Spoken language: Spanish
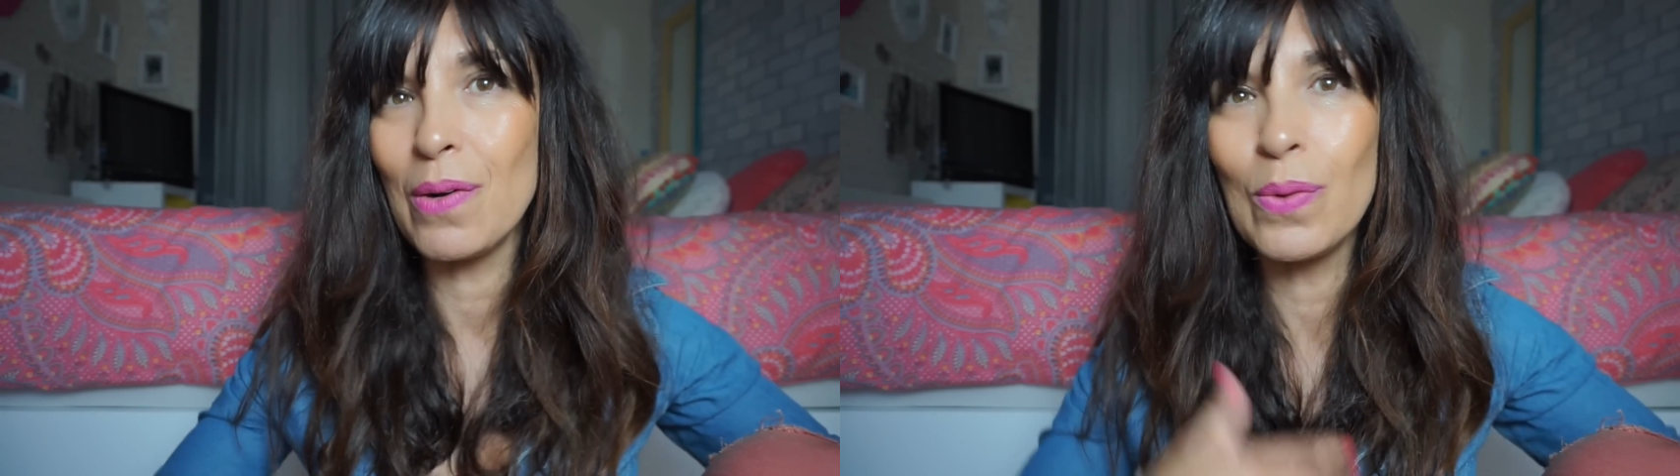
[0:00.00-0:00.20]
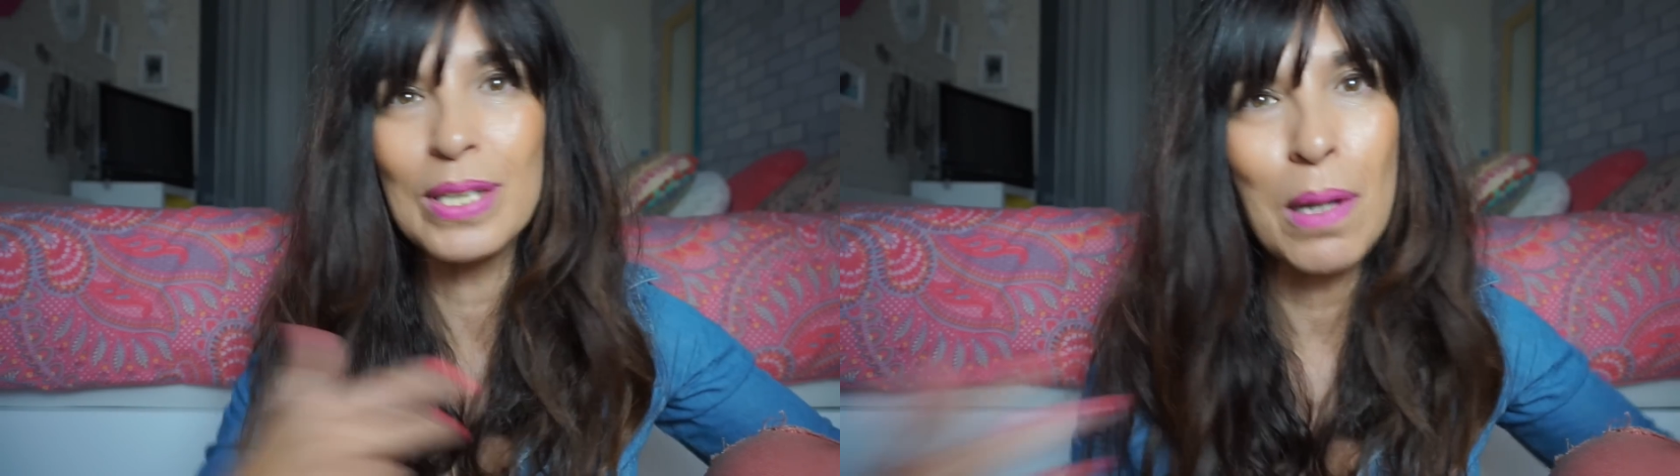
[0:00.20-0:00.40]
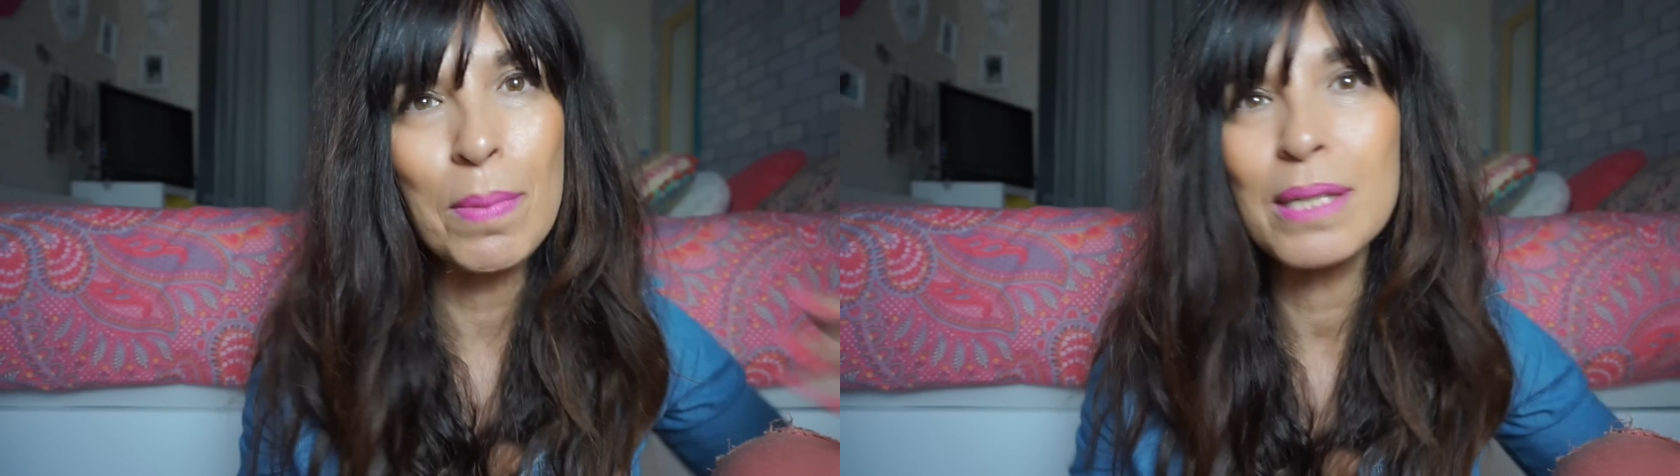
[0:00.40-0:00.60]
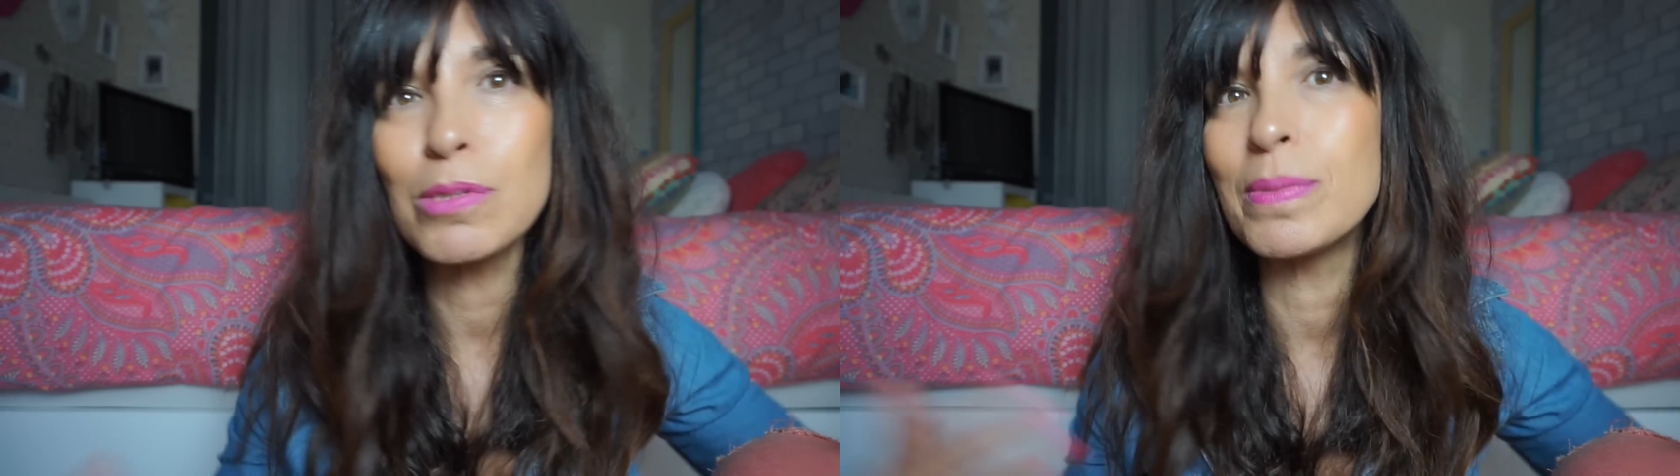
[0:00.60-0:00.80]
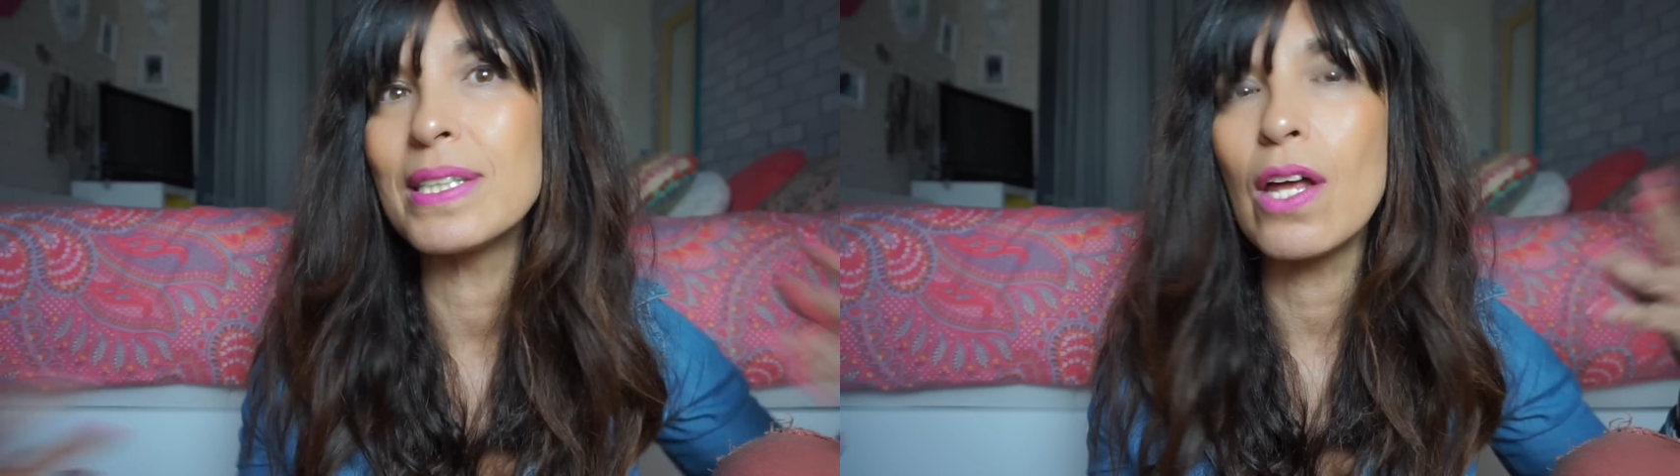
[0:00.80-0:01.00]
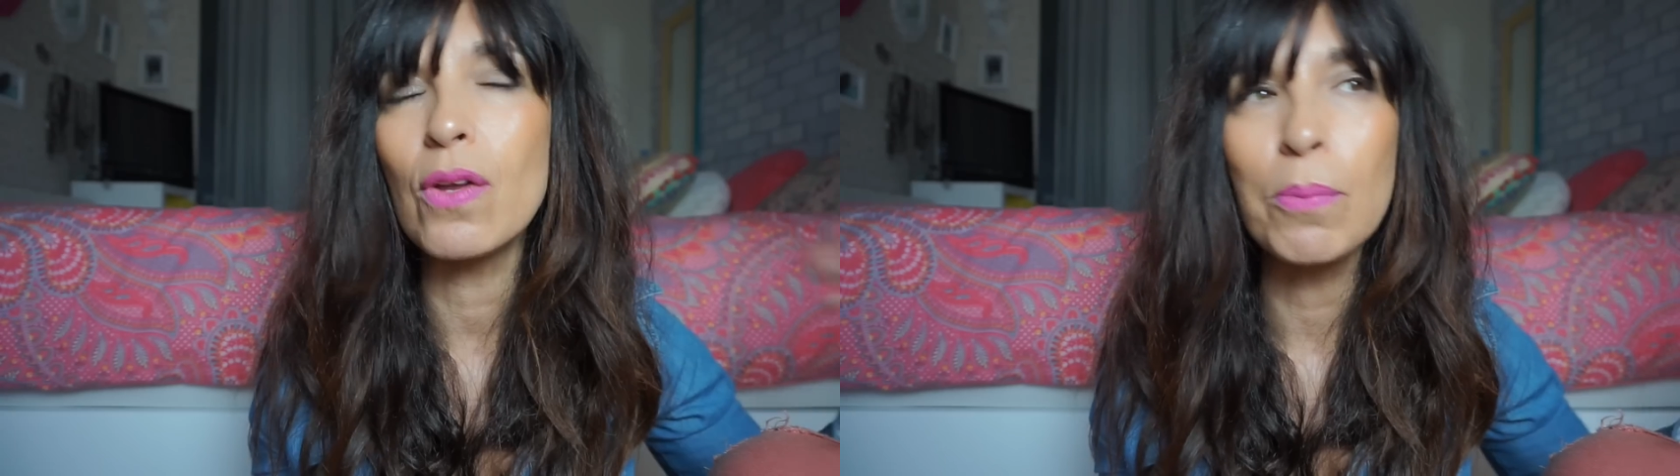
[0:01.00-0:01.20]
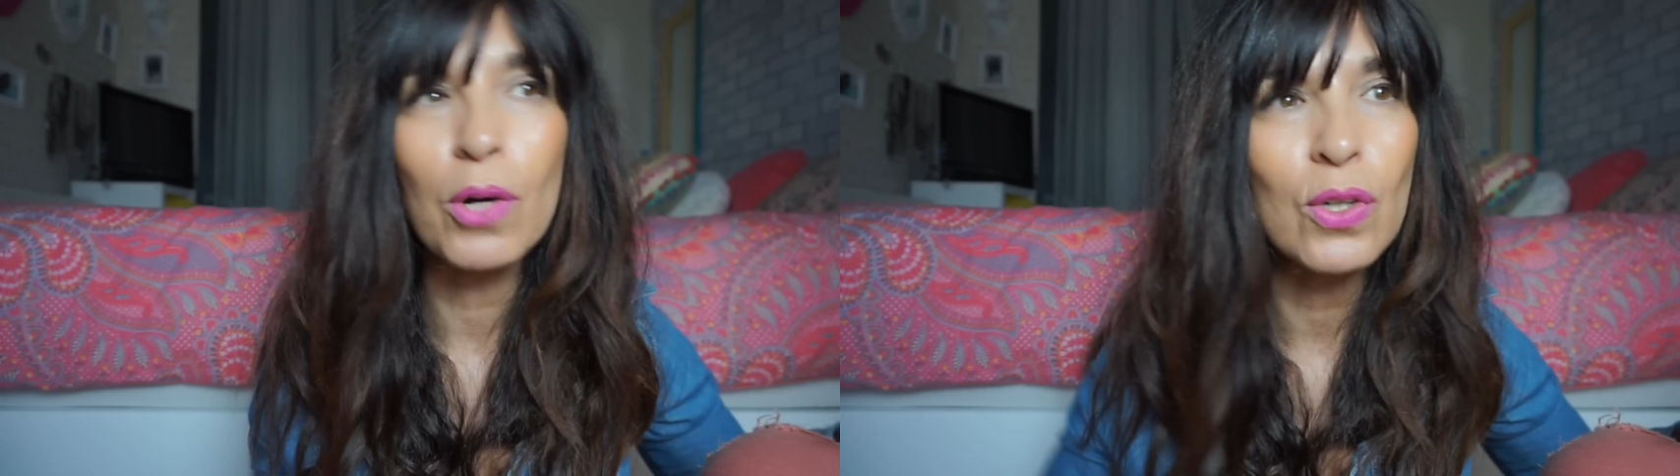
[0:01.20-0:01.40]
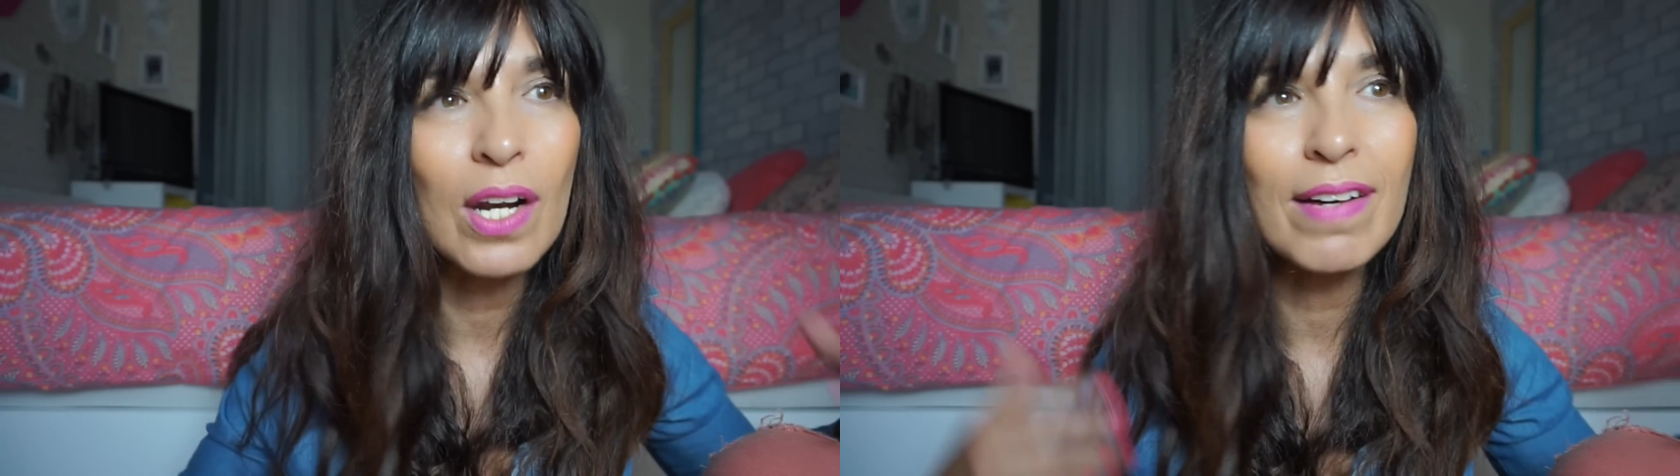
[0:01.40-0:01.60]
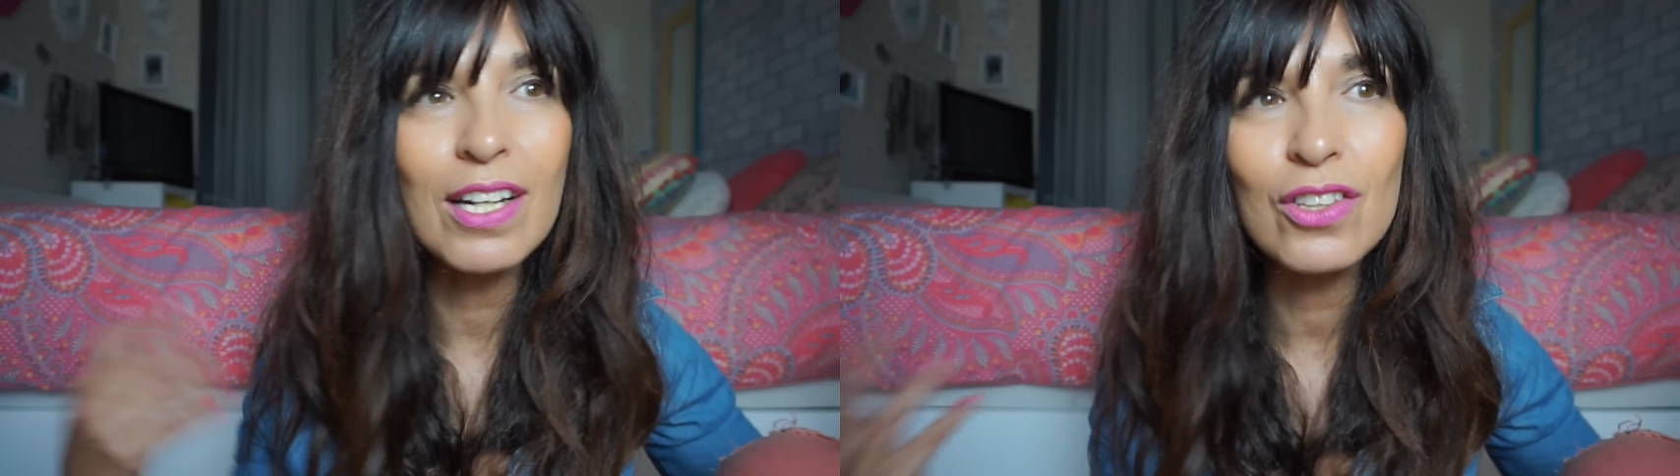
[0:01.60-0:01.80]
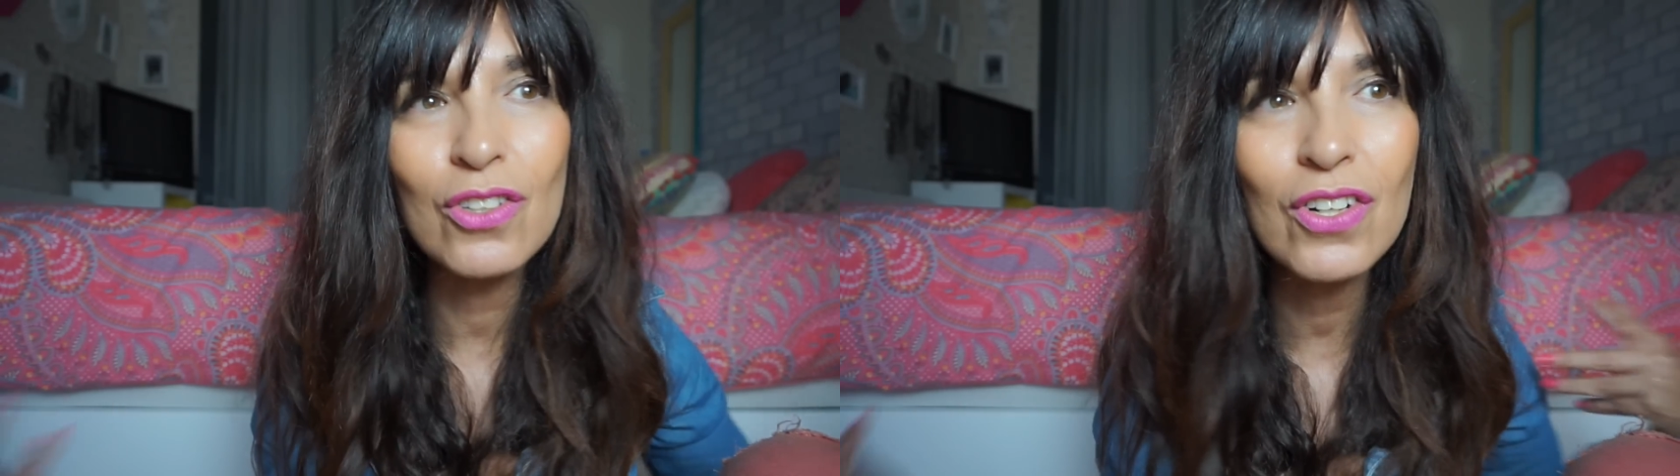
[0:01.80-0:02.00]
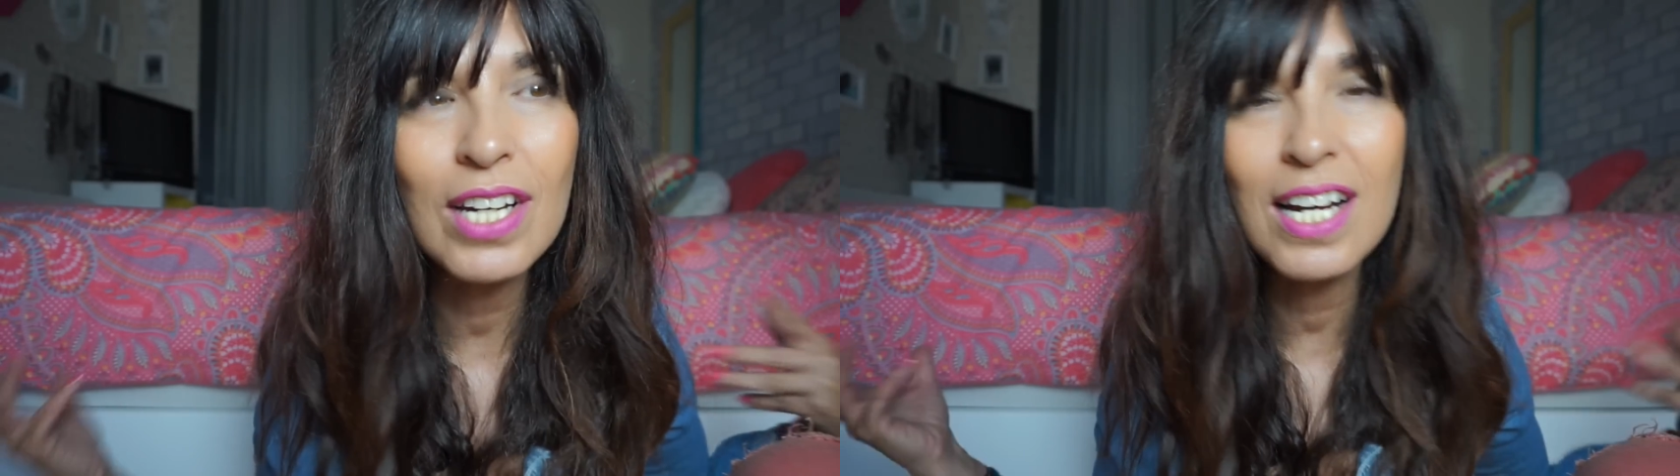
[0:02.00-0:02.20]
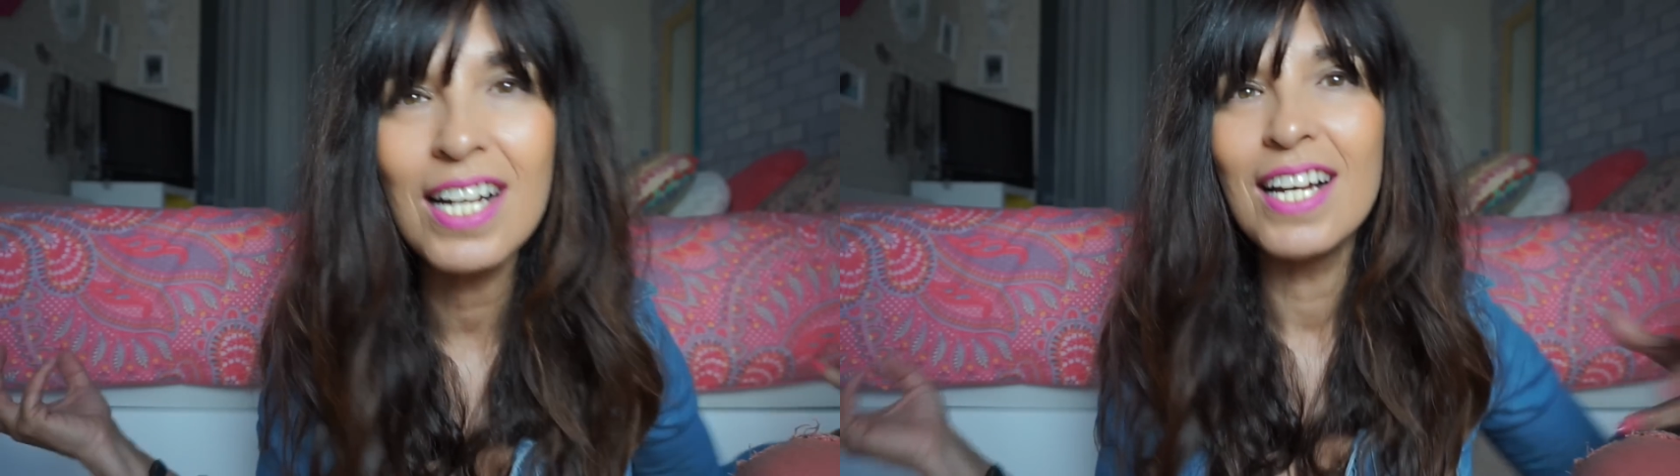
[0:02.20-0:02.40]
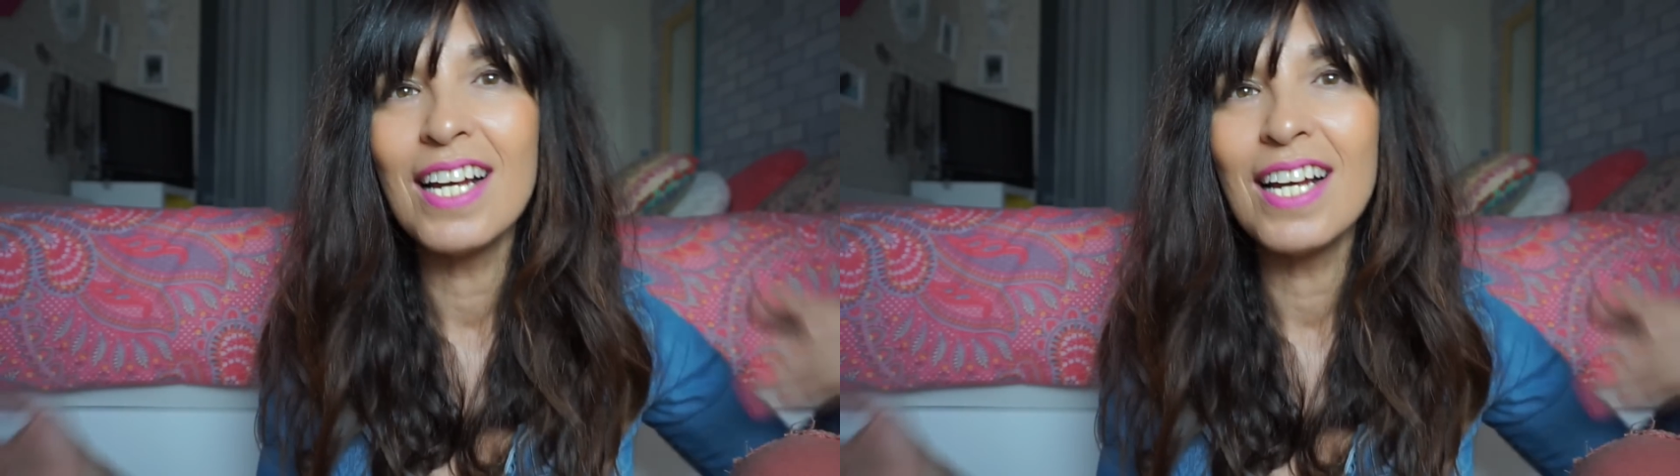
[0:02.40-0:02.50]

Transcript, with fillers: últimamente pues me he tirado un poquillo a la bartola,